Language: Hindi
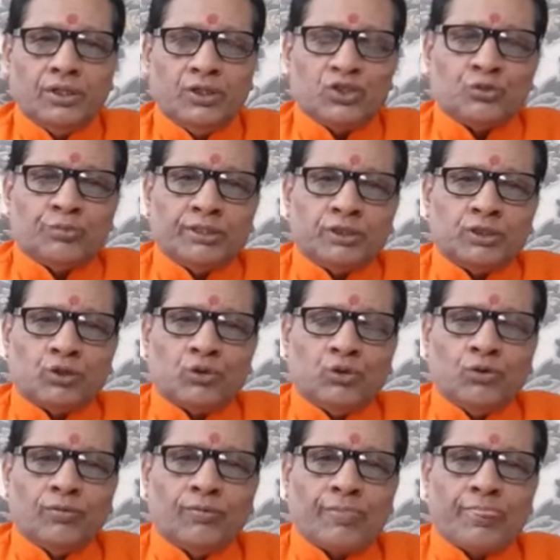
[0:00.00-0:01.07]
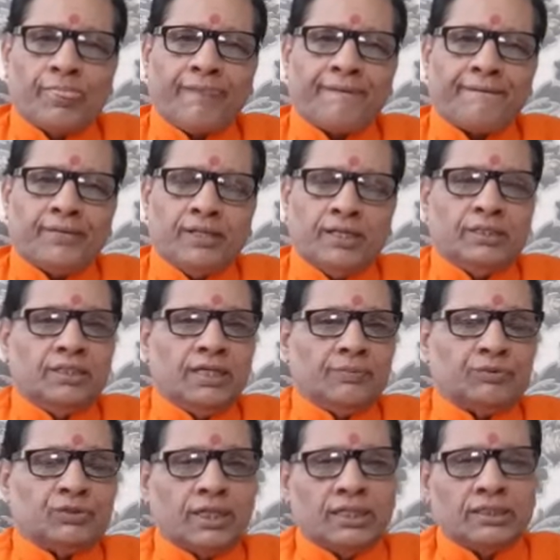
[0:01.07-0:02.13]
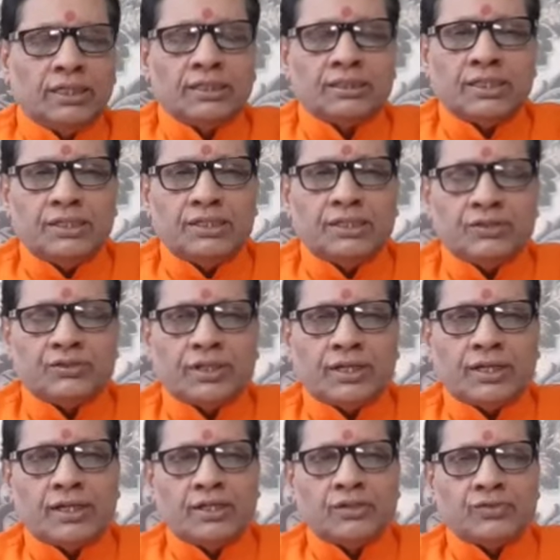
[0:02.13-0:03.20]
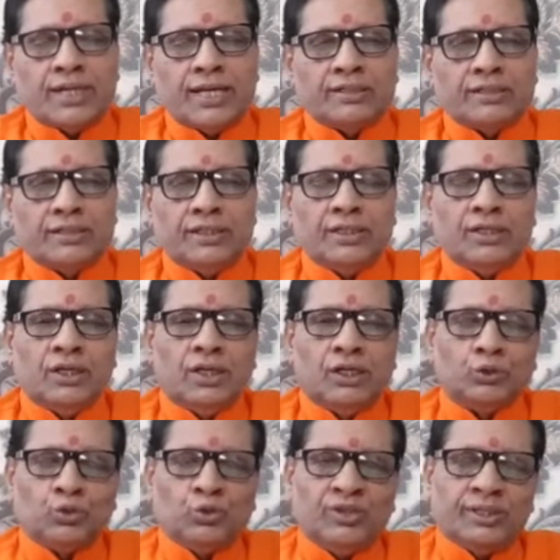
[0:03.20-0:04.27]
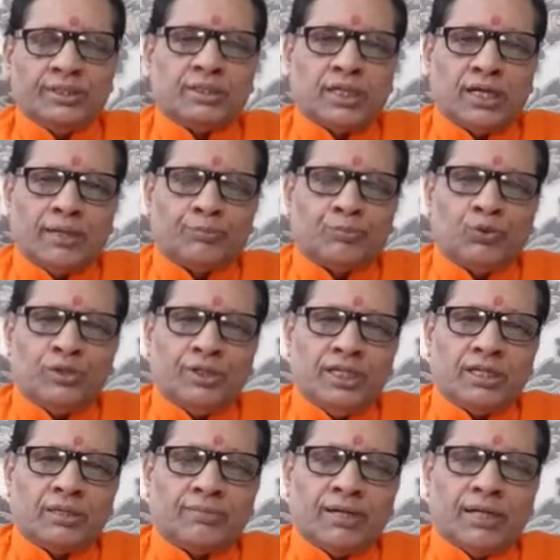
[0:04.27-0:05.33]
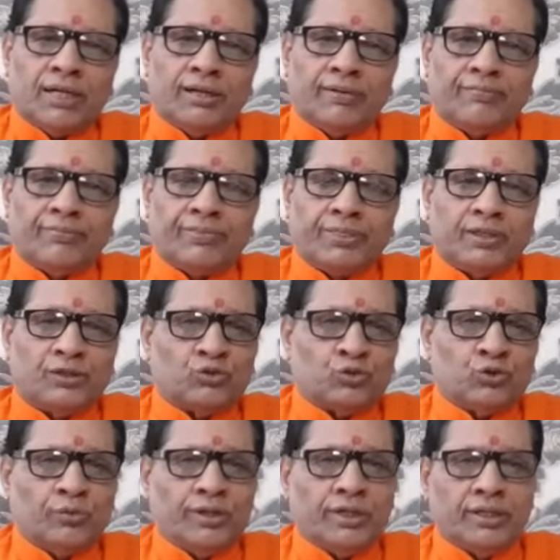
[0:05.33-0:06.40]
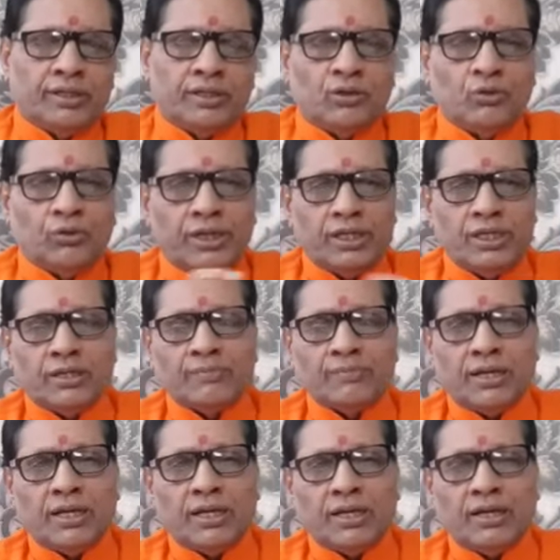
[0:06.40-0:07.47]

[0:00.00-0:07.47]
इस मंत्र को यदि आप साधारण तरीके से करना चाहते हैं तो नित्य आपको एक माला सुबह और एक माला